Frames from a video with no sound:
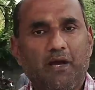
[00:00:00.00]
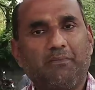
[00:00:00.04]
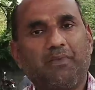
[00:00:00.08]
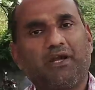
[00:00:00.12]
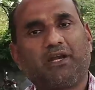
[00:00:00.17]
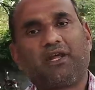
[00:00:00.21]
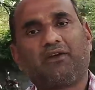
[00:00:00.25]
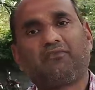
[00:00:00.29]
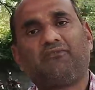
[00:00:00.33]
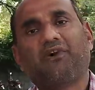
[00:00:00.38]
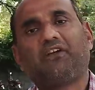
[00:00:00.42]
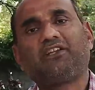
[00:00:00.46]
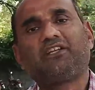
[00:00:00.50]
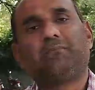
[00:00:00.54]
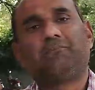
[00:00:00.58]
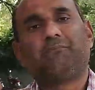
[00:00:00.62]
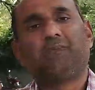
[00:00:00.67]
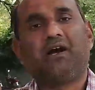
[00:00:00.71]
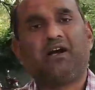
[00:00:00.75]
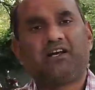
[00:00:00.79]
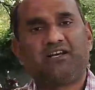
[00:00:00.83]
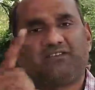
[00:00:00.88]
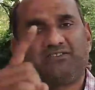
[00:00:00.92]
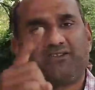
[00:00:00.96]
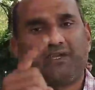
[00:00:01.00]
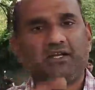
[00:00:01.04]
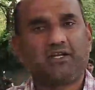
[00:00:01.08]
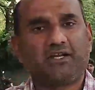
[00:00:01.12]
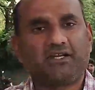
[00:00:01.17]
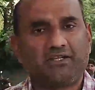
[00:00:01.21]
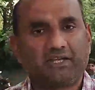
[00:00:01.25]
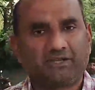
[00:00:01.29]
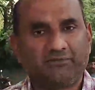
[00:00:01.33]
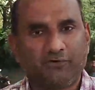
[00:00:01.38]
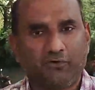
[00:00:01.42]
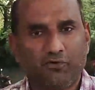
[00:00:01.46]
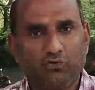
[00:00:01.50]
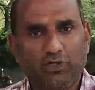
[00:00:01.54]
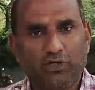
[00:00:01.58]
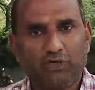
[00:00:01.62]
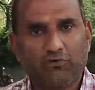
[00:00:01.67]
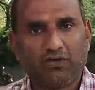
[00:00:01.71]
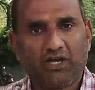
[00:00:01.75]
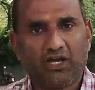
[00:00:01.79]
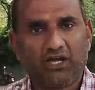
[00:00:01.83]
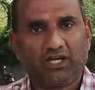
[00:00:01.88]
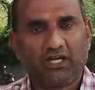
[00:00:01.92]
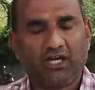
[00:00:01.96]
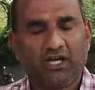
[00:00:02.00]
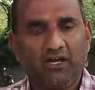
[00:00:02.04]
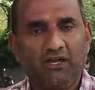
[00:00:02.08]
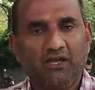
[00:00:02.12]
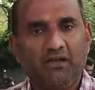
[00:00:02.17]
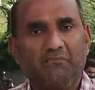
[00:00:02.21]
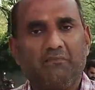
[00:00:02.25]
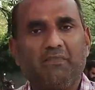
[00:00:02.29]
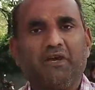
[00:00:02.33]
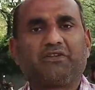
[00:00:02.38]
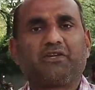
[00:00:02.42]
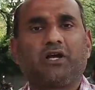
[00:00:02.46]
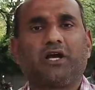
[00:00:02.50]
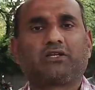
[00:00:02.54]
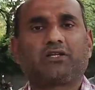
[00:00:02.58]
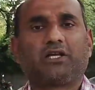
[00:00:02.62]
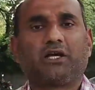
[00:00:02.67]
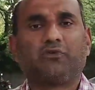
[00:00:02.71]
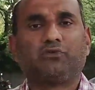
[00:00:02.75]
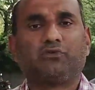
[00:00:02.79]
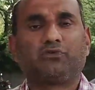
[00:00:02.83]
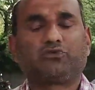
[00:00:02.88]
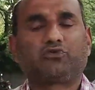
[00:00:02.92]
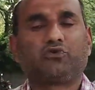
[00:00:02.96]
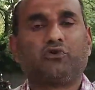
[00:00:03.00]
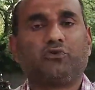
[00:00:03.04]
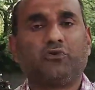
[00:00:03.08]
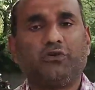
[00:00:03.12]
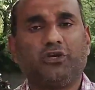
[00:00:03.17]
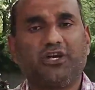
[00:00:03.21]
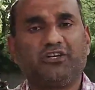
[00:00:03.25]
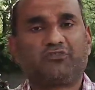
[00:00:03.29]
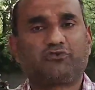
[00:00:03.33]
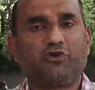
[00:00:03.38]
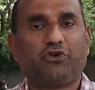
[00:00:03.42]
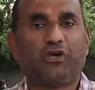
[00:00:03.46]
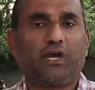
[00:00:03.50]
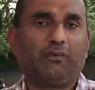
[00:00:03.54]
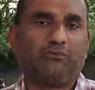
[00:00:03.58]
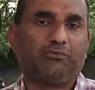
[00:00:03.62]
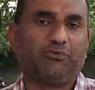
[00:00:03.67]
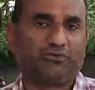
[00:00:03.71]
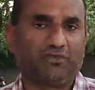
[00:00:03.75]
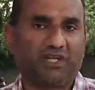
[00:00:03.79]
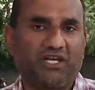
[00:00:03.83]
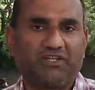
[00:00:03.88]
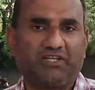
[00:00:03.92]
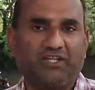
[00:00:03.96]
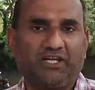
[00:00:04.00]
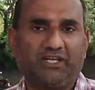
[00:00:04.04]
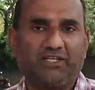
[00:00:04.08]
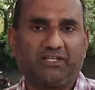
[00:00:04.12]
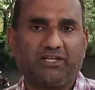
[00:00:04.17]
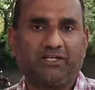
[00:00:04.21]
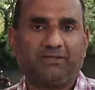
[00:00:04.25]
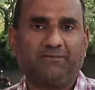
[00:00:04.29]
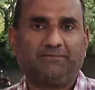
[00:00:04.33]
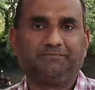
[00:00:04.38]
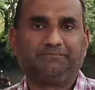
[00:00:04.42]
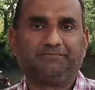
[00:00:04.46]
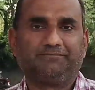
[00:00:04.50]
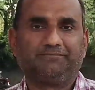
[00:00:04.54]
हमारी अफवाज पाकिस्तान की तरफ उंगली उठाएगा मैं चाहता हूँ उसको नेस्त नाबूद कर दिया जाए